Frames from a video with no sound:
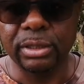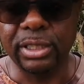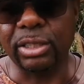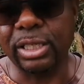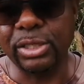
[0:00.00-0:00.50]

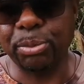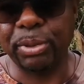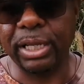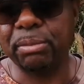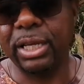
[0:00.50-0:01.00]
c'est en train de se
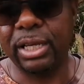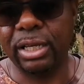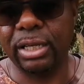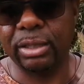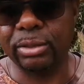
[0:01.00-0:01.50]
perdre,
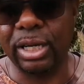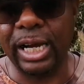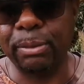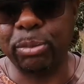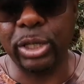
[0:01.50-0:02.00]
mais
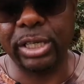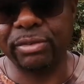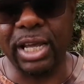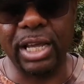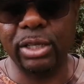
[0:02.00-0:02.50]
à l'époque, il y
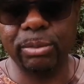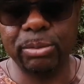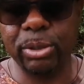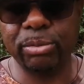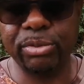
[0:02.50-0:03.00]
avait
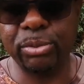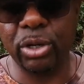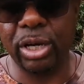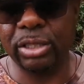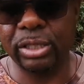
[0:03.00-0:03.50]
énormément de bœuf
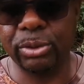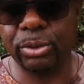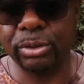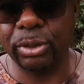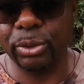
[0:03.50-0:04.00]
moka dans,
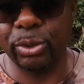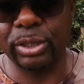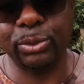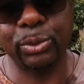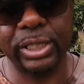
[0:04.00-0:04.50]
le
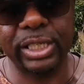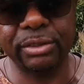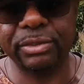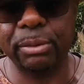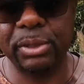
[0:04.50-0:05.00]
coin. Toutes
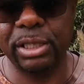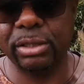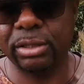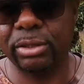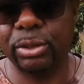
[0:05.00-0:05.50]
les
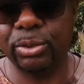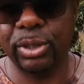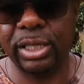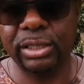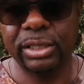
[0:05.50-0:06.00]
familles euh, dans le
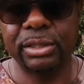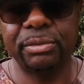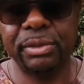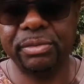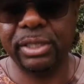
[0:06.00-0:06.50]
coin
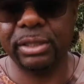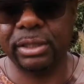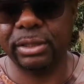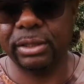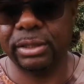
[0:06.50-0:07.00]
vivaient
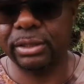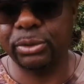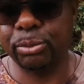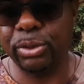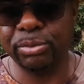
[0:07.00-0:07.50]
euh,
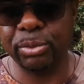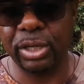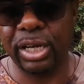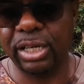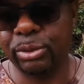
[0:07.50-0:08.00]
du bœuf
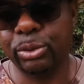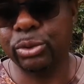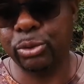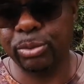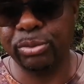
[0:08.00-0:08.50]
moka,
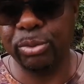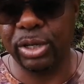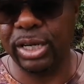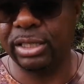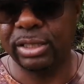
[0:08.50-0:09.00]
autour du bœuf
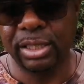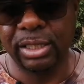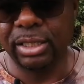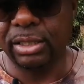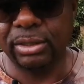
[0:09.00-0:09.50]
moka,
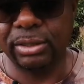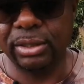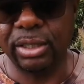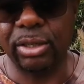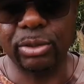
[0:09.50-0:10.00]

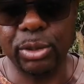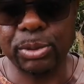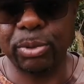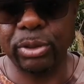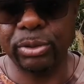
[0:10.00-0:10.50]
euh, en
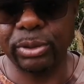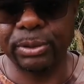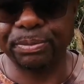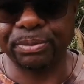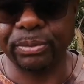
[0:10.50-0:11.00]
transport
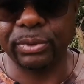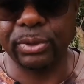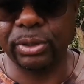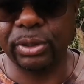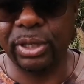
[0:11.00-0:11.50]
de,
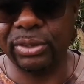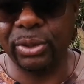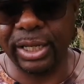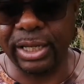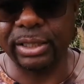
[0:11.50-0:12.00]

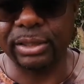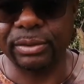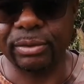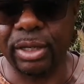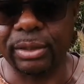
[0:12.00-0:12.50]
la canne.
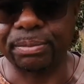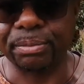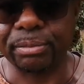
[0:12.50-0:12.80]
Voilà.